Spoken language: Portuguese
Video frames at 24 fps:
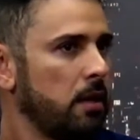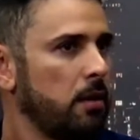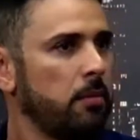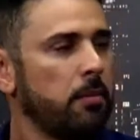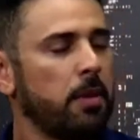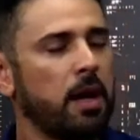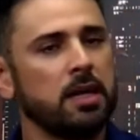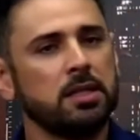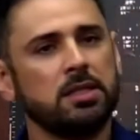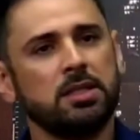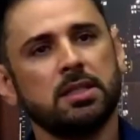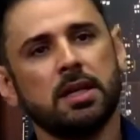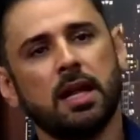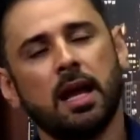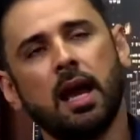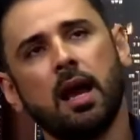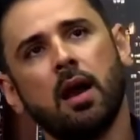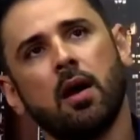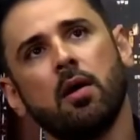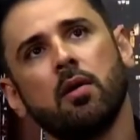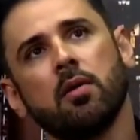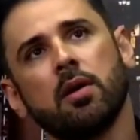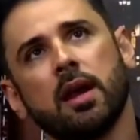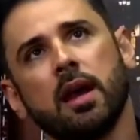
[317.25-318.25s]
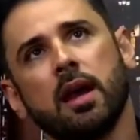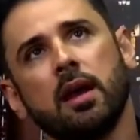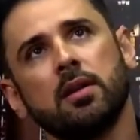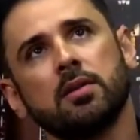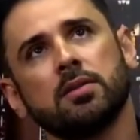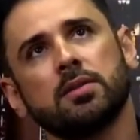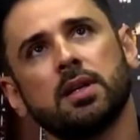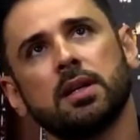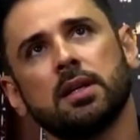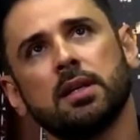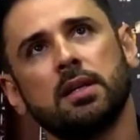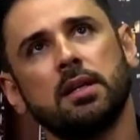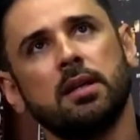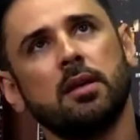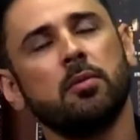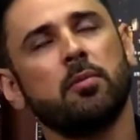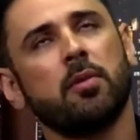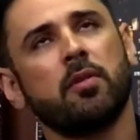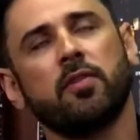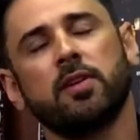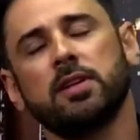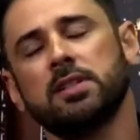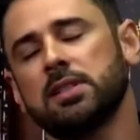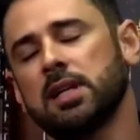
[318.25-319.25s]
E imaginar, ó, eu quero isso aqui,
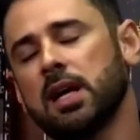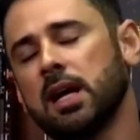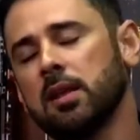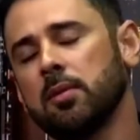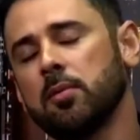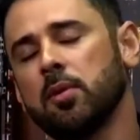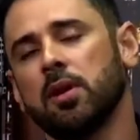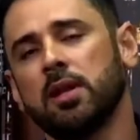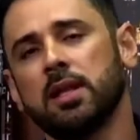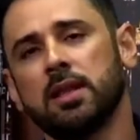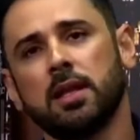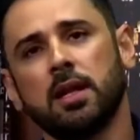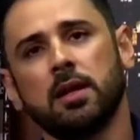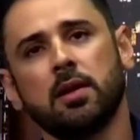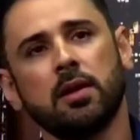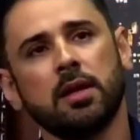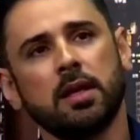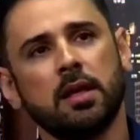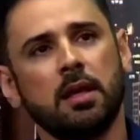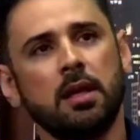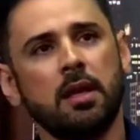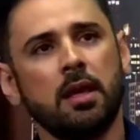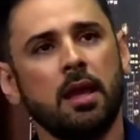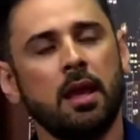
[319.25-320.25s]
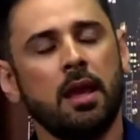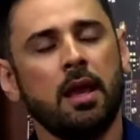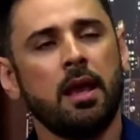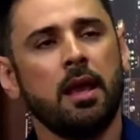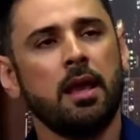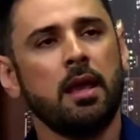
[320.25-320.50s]
uma fachada, meu letreiro aqui